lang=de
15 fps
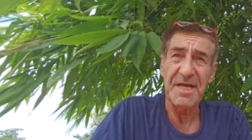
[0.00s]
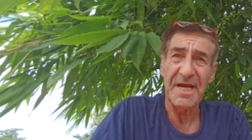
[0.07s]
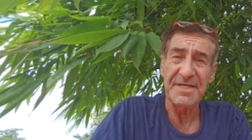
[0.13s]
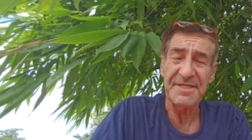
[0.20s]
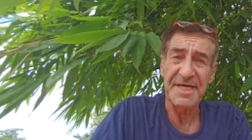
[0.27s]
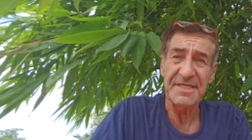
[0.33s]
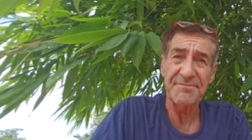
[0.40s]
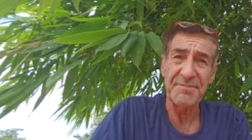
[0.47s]

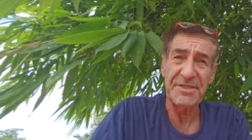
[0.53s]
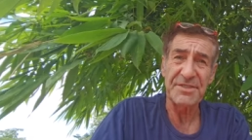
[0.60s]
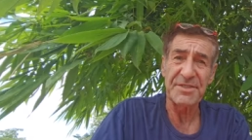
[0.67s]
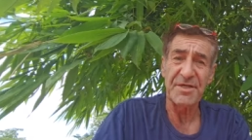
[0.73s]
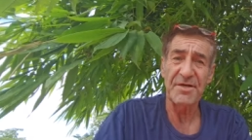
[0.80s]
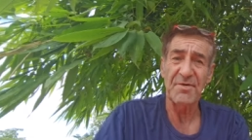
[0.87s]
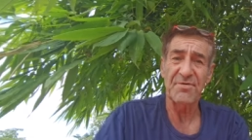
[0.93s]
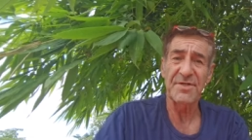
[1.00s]

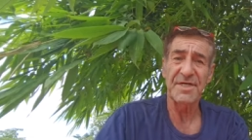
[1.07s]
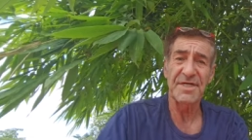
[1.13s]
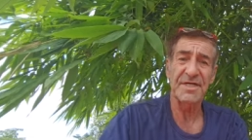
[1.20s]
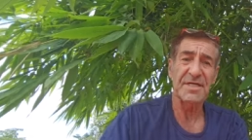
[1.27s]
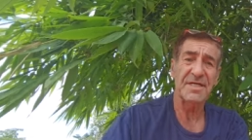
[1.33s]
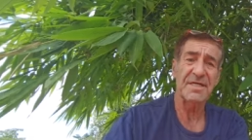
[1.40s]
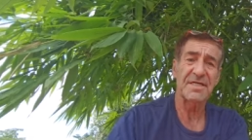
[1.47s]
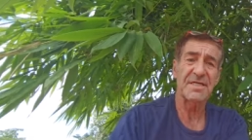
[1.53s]
Adressbestätigung
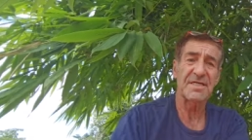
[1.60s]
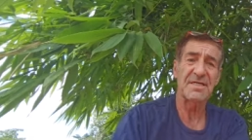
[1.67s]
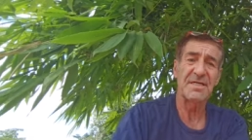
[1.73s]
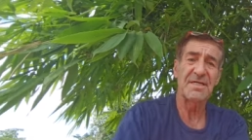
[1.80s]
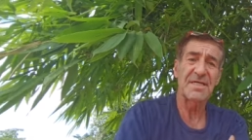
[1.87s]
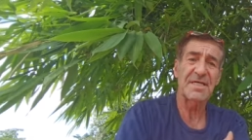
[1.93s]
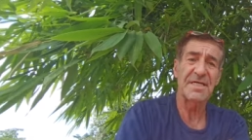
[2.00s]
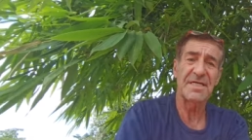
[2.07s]
gekriegt
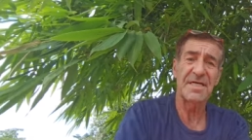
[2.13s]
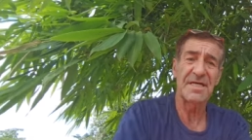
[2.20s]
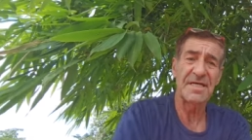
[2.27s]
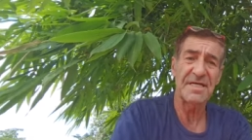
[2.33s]
kriege.